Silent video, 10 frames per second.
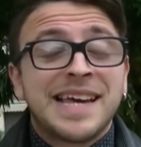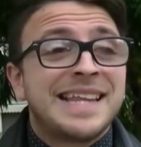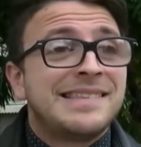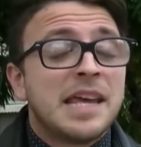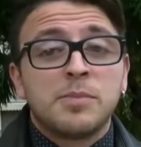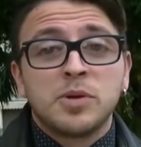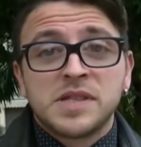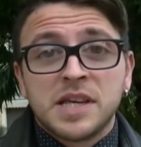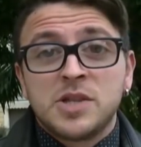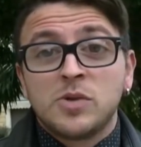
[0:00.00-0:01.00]
è dei
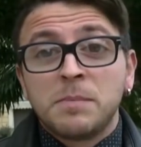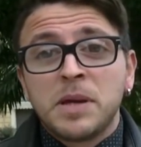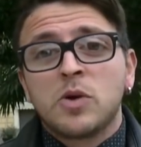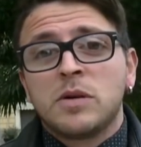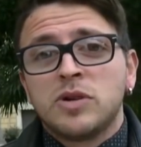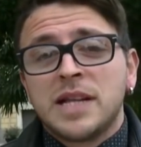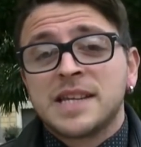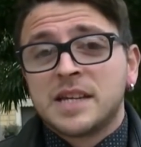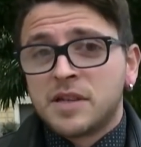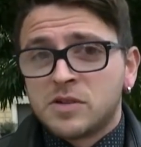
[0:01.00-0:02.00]
Ponzesi, una piccola
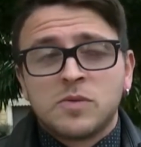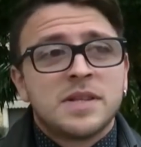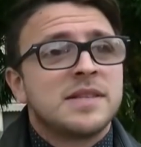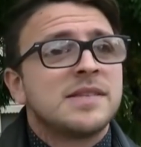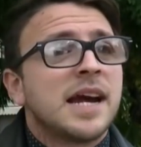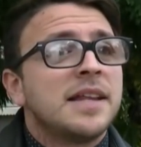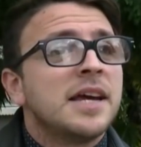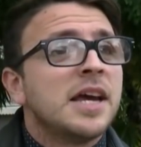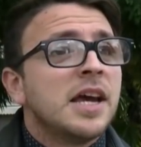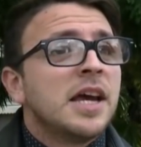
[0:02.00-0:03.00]
ambulanza che vada su queste
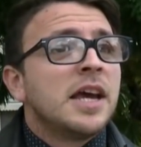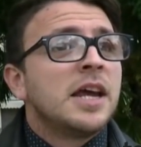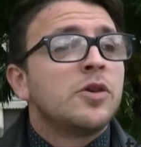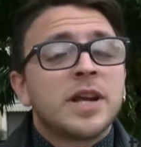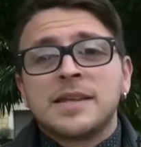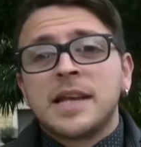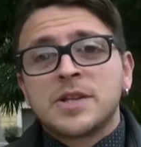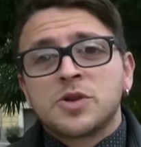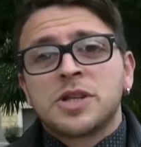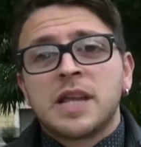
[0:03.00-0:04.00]
strade e non è della
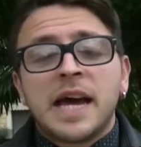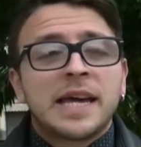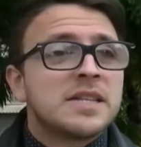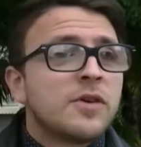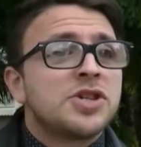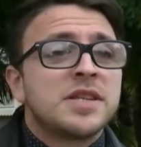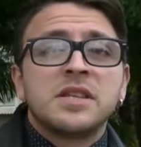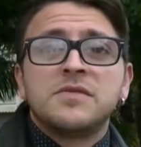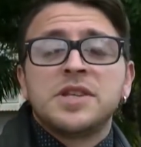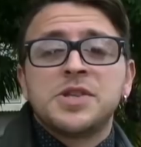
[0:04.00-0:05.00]
società che svolge il
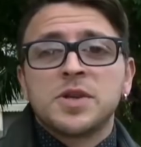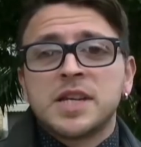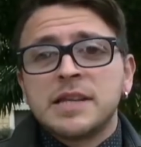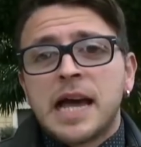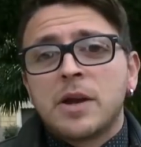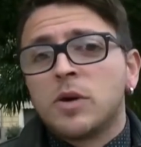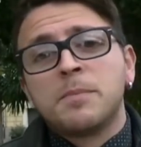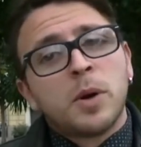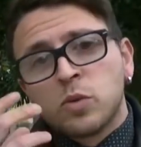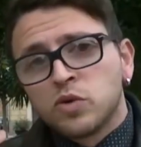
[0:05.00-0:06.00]
servizio sanitario
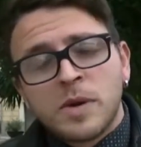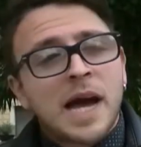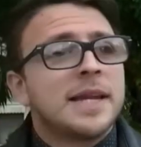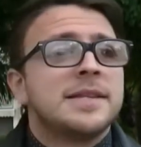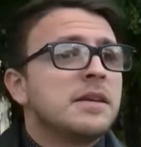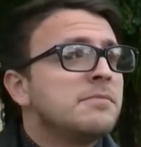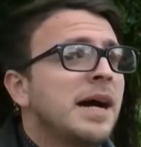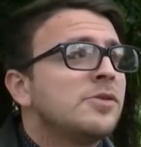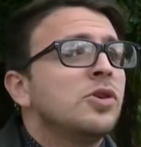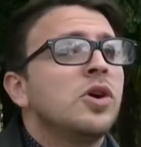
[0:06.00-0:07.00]
che poi un domani, se il
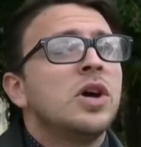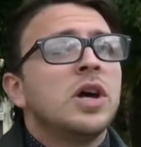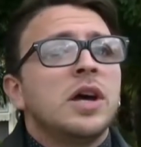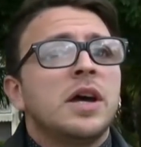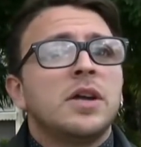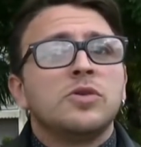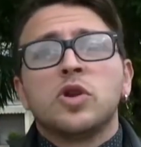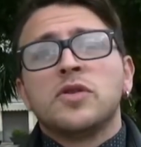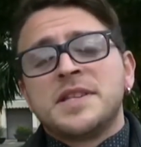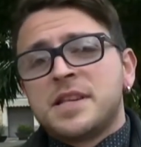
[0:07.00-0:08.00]
bando eh, non
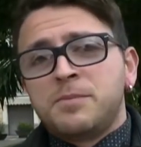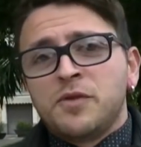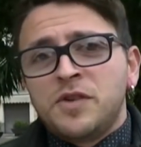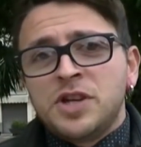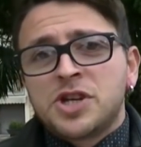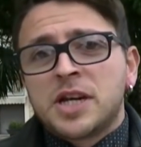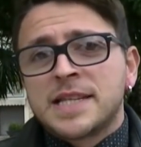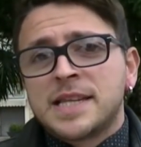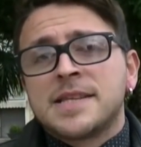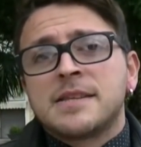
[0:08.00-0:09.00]
lo dovesse più vincere alla
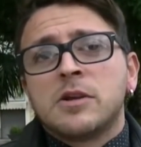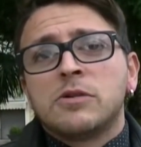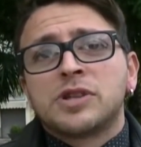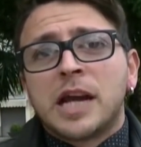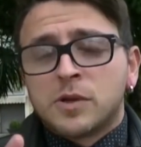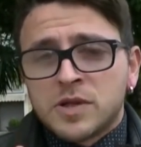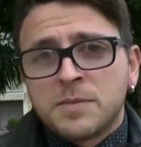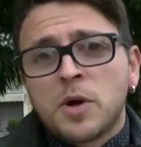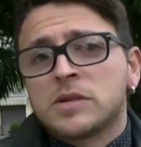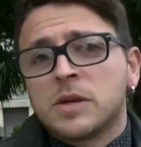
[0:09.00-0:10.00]
scadenza del contratto,
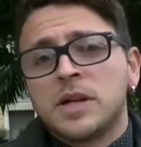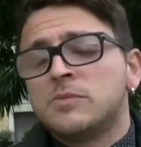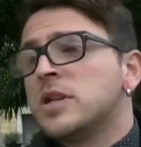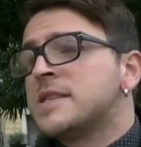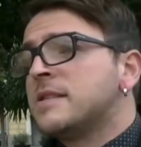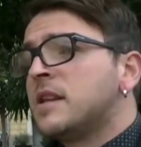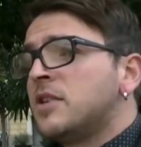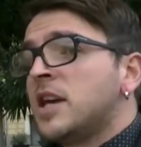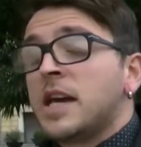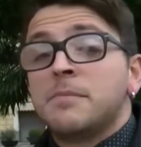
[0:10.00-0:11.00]
si porta quell'ambulanzetta
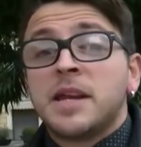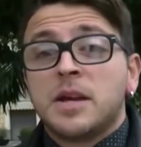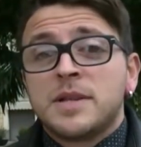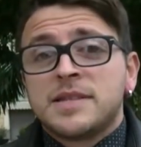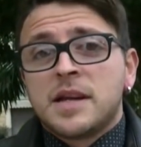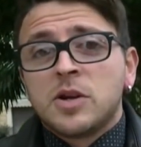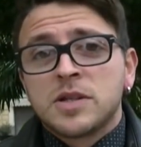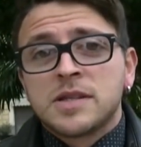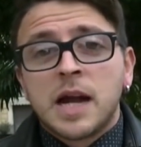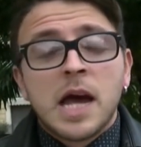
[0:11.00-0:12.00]
via, ebbene questa è la
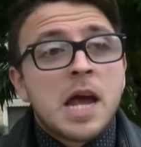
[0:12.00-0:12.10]
nostra.